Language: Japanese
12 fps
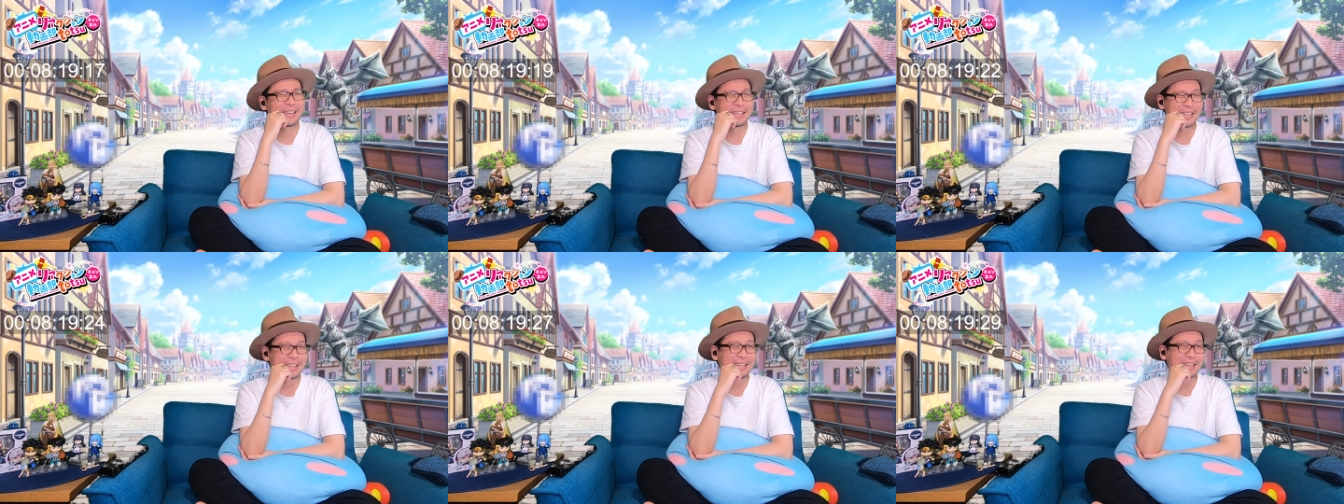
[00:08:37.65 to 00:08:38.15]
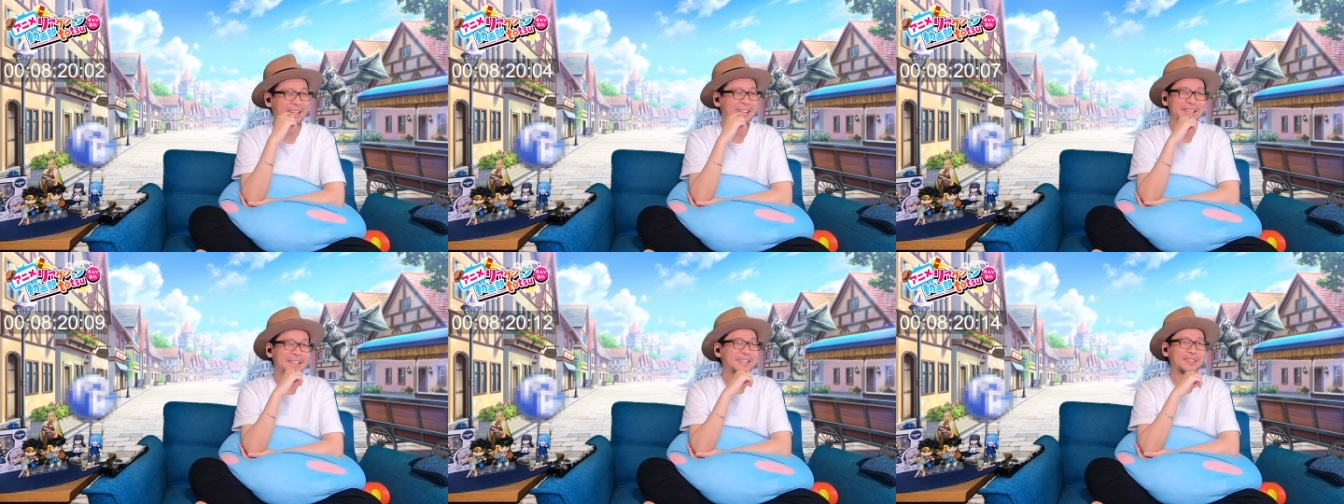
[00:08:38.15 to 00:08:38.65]
いやいやいやいや、
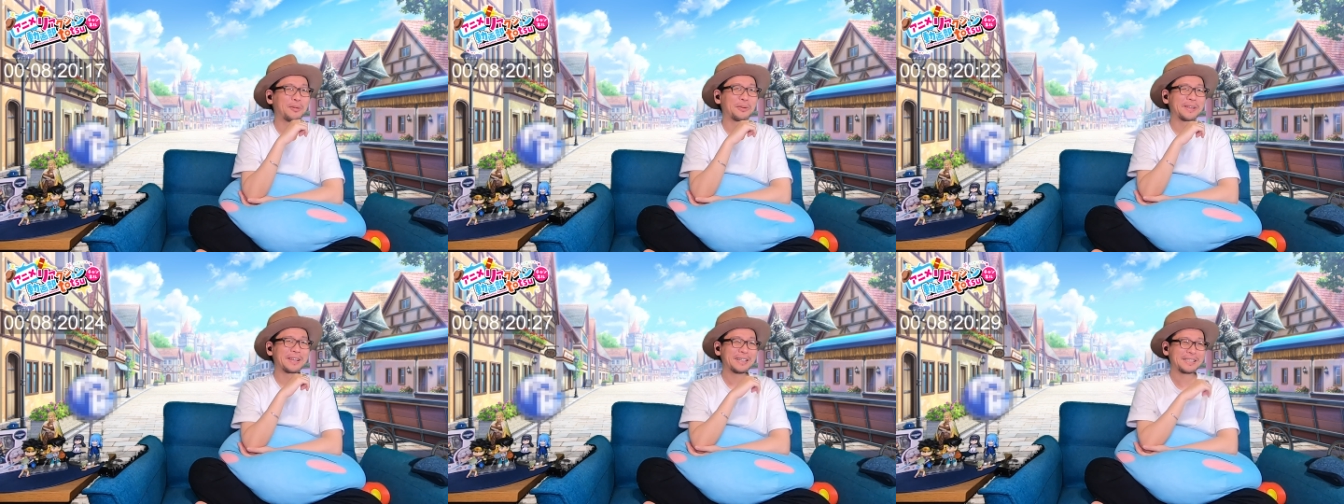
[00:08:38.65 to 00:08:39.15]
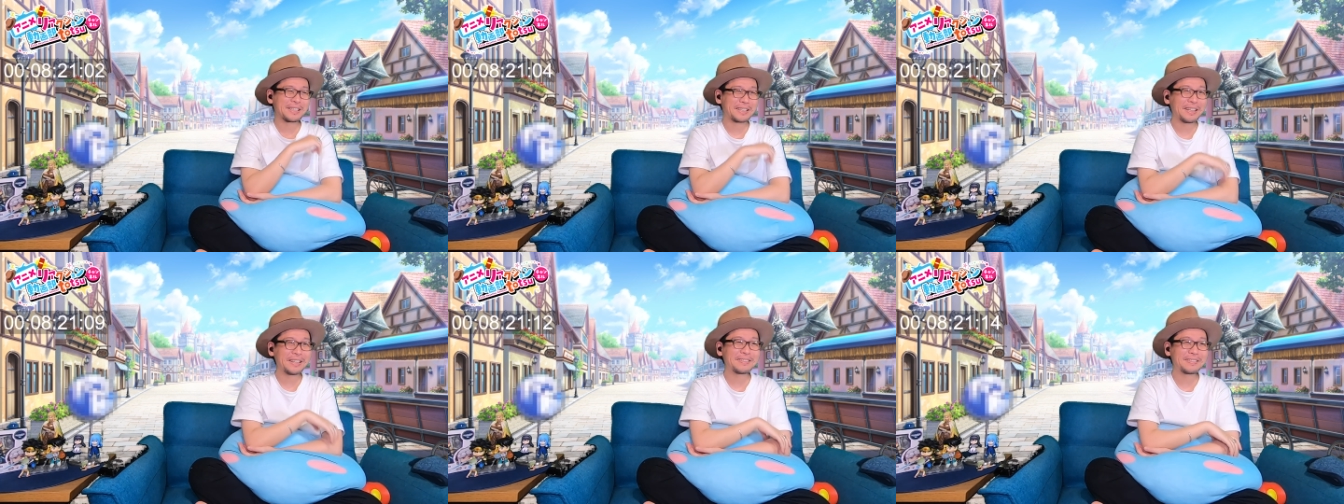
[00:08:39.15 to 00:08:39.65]
これかじゃ
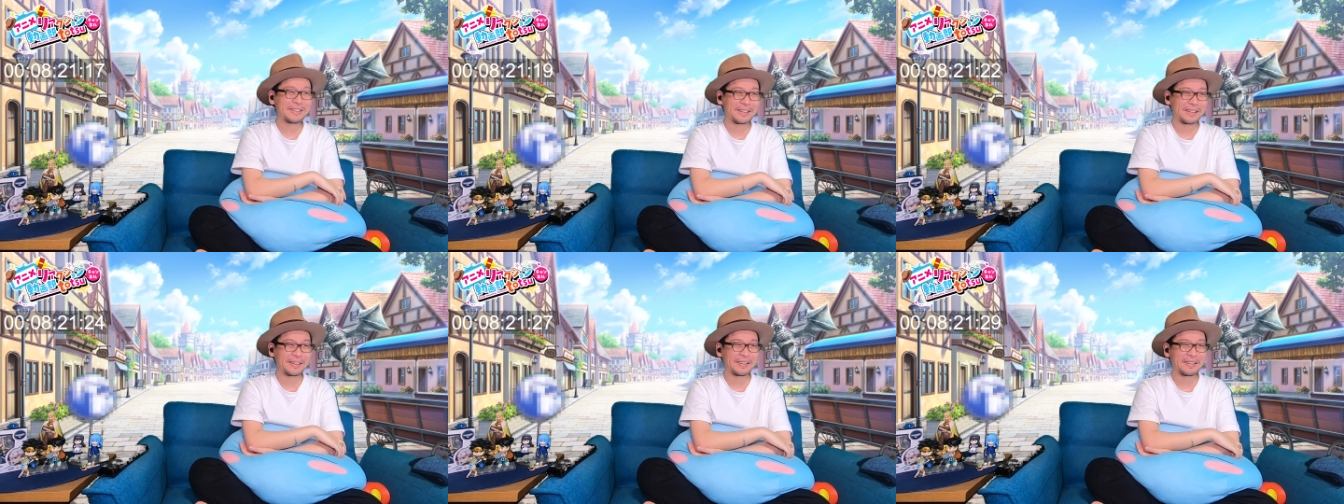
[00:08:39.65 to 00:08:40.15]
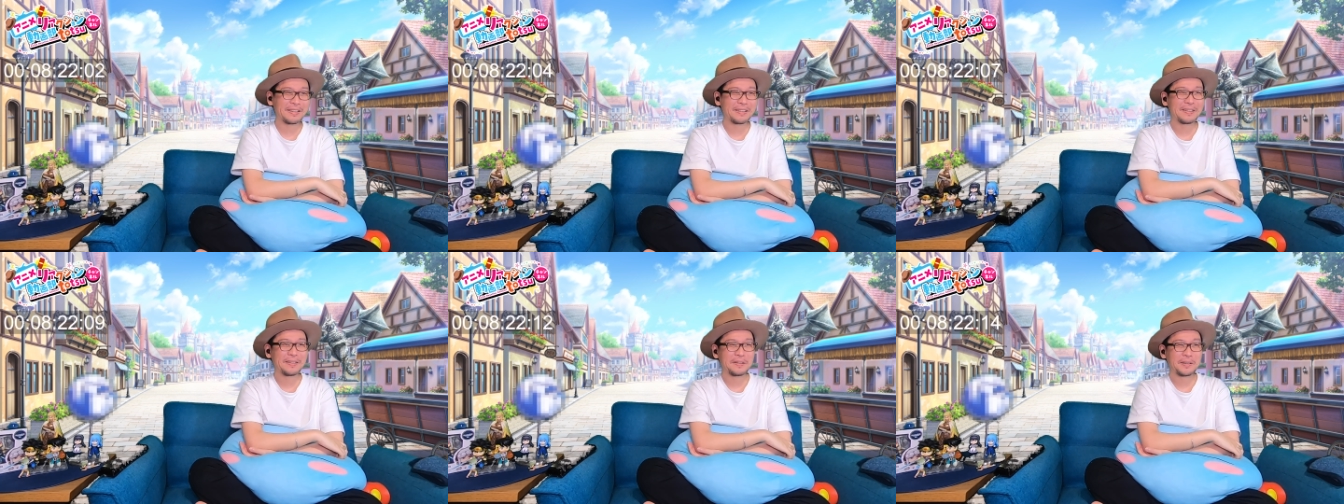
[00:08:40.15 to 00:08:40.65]
なくて、
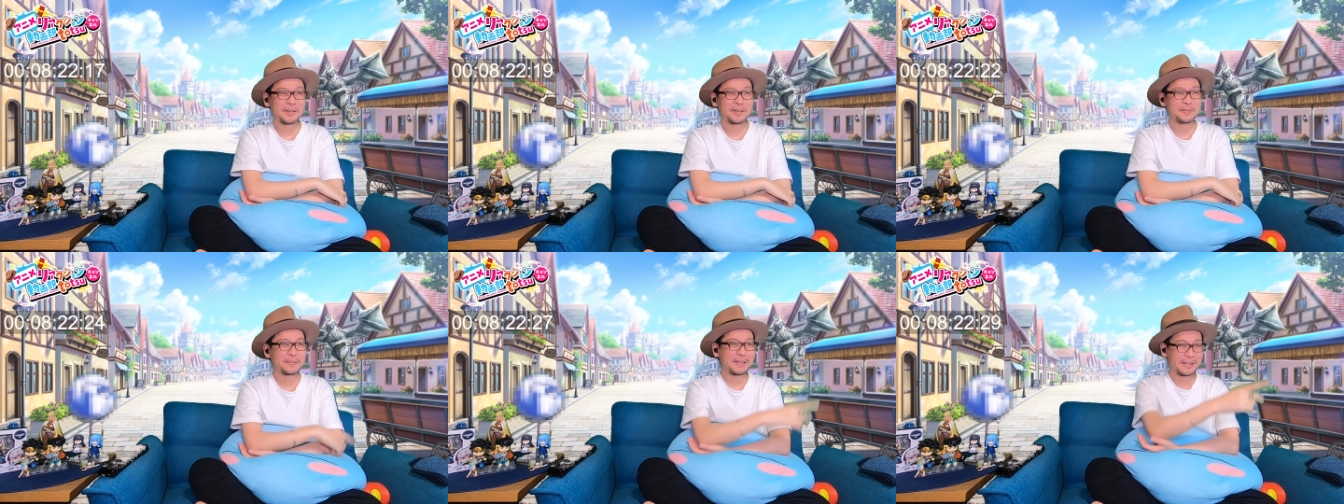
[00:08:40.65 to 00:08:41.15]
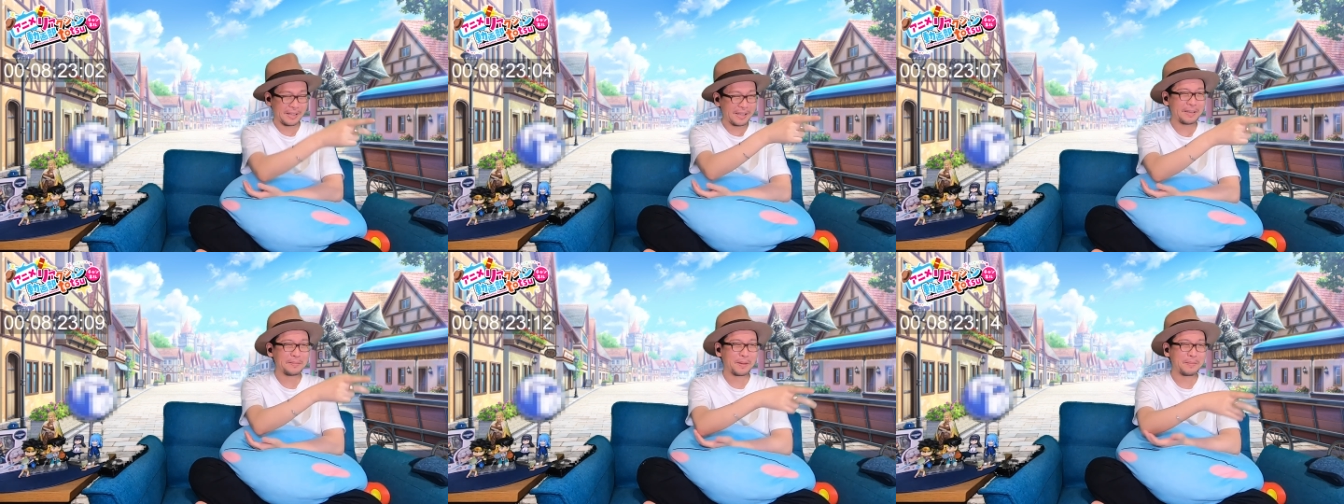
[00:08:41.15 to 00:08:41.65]
まあ
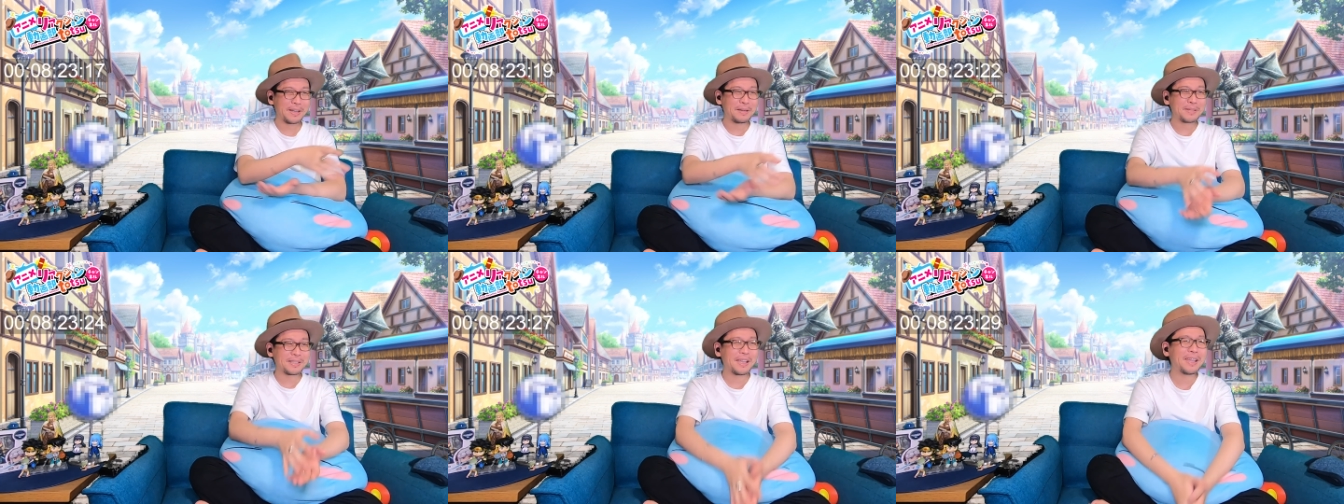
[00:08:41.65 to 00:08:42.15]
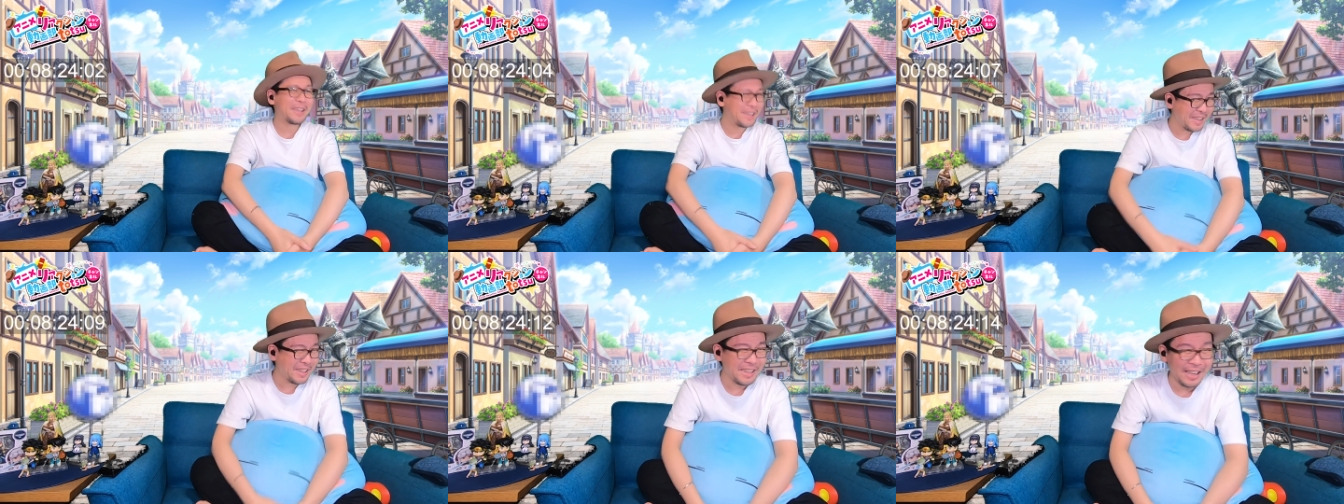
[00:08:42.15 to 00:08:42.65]
ね、まあ女神さん、
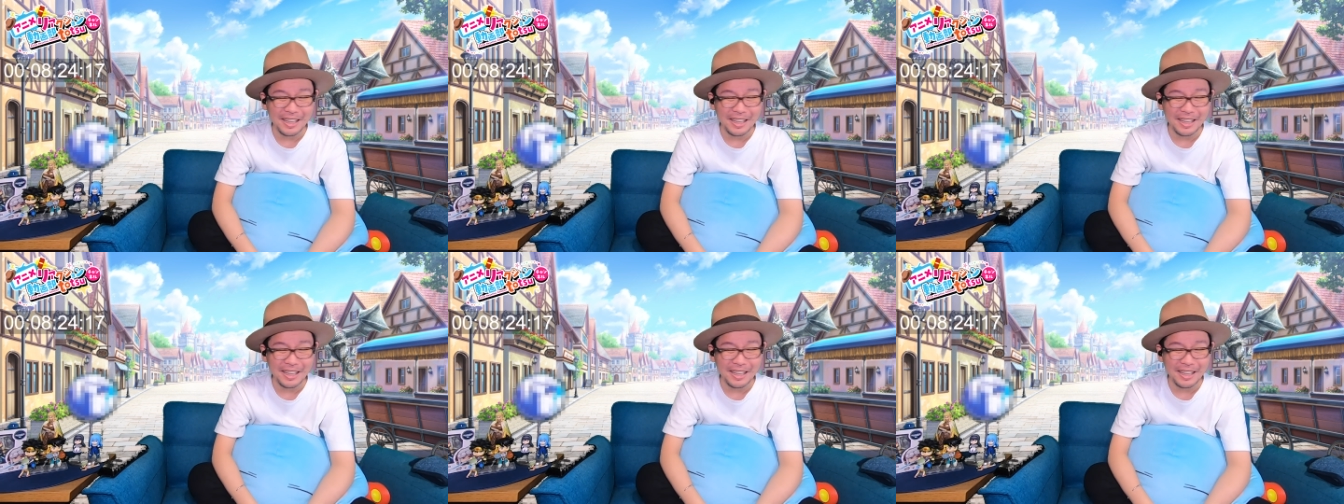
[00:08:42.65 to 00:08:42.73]
え